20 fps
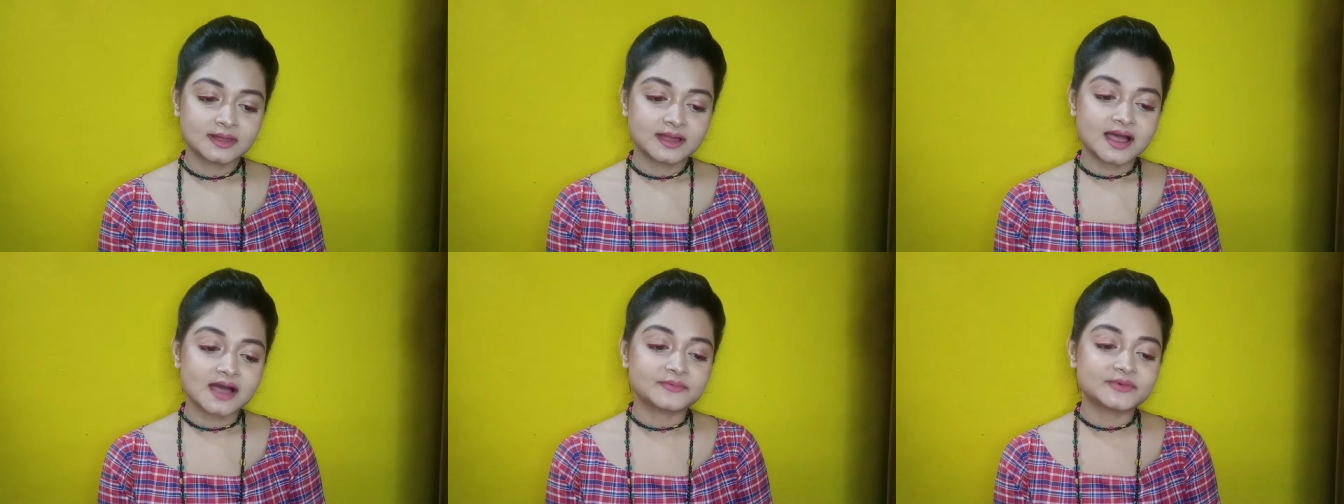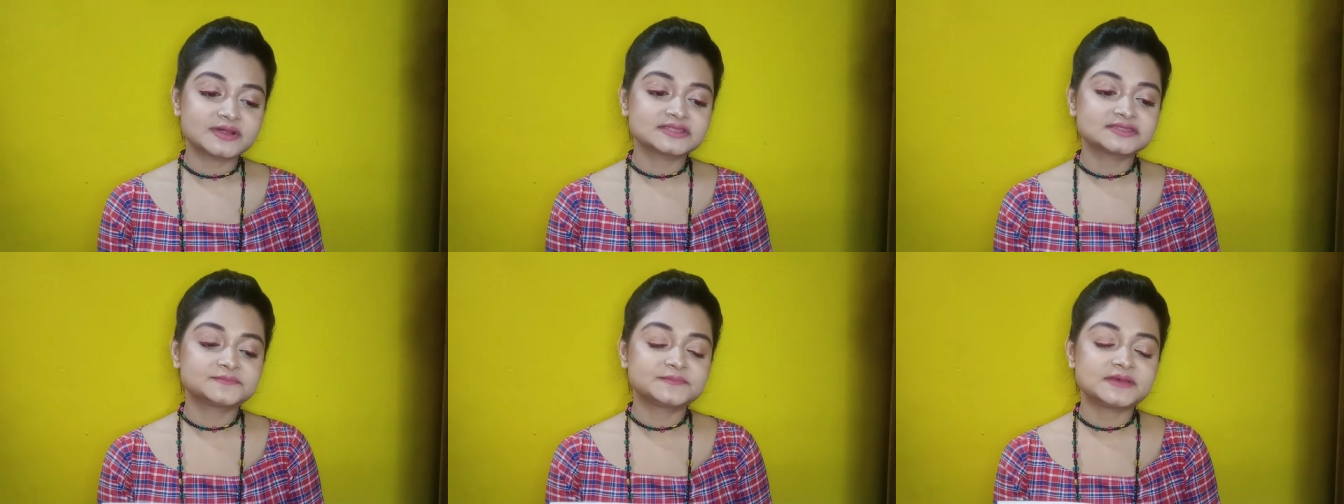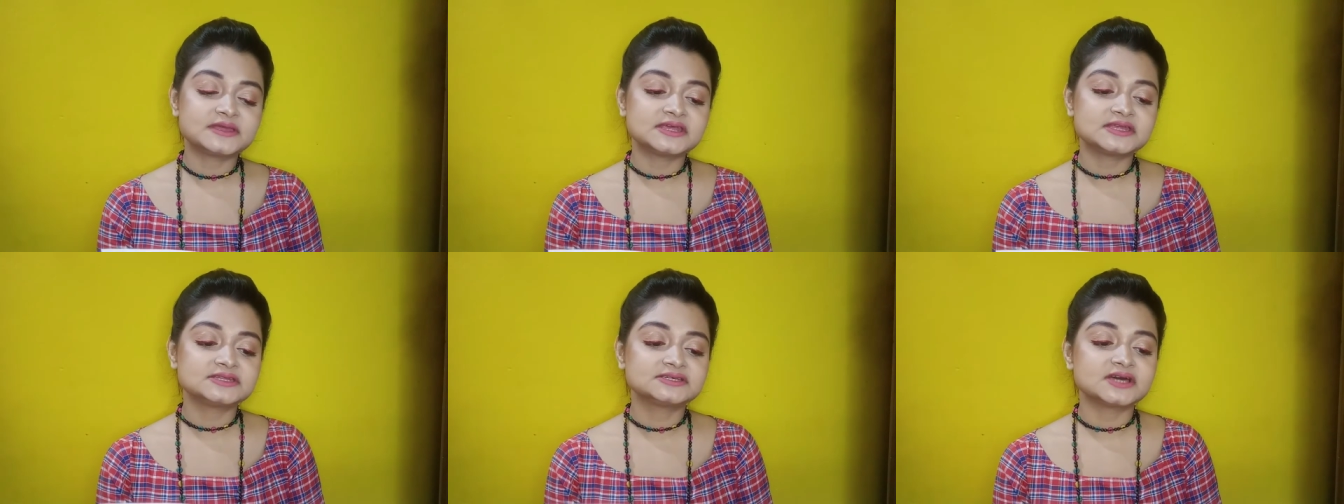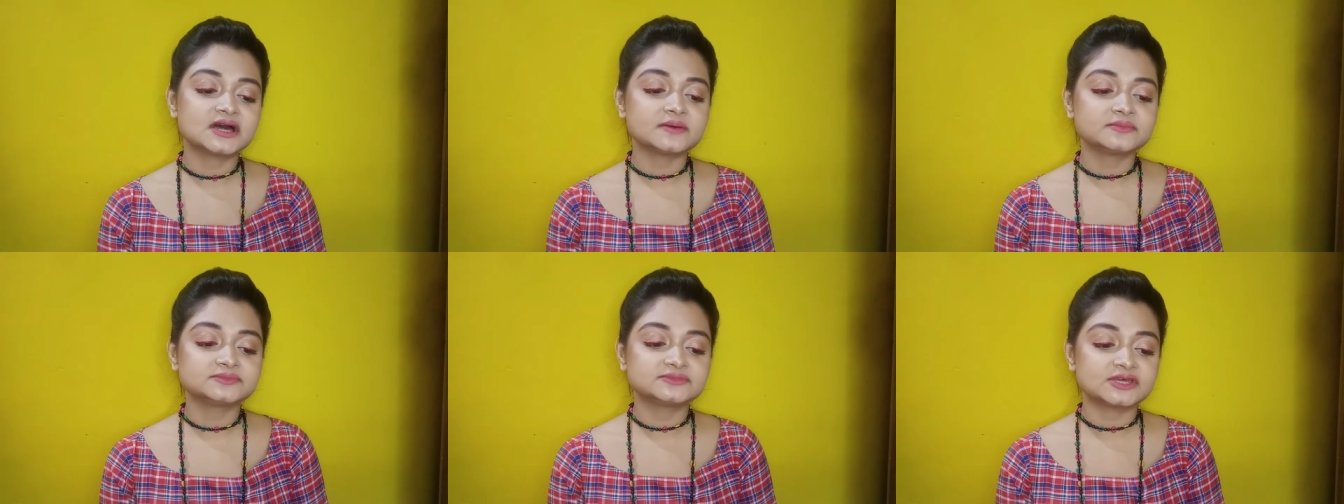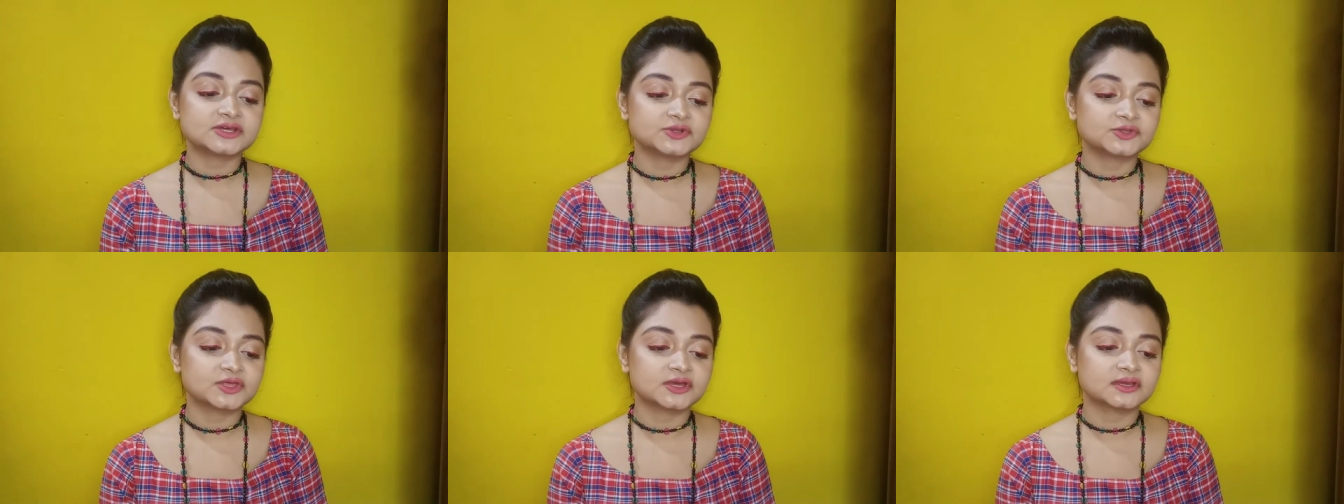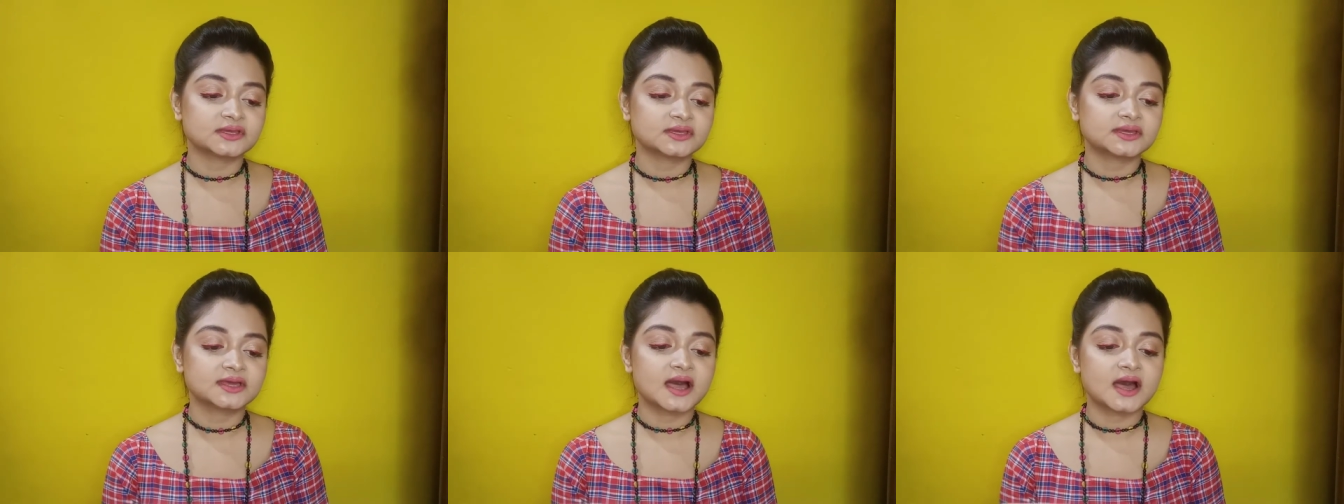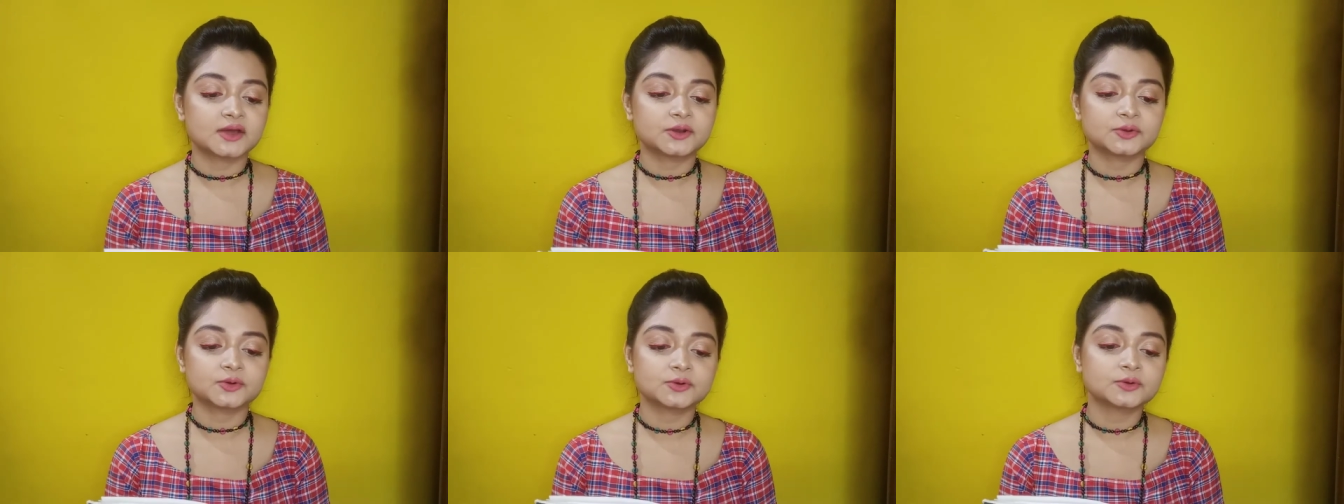আমার স্পিরিট গাম যেন থাকে
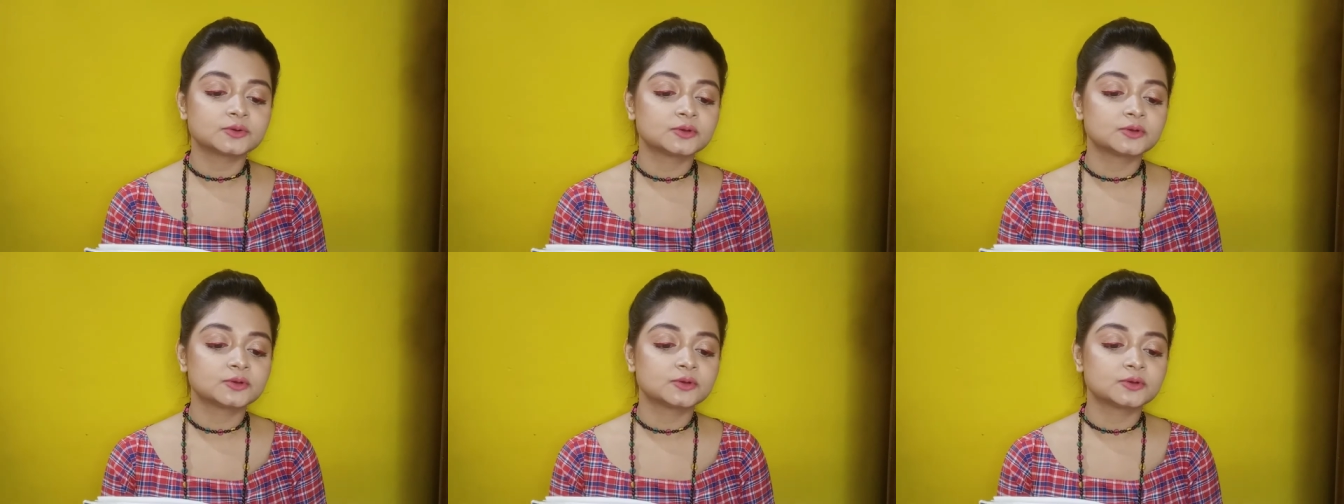গাঢ়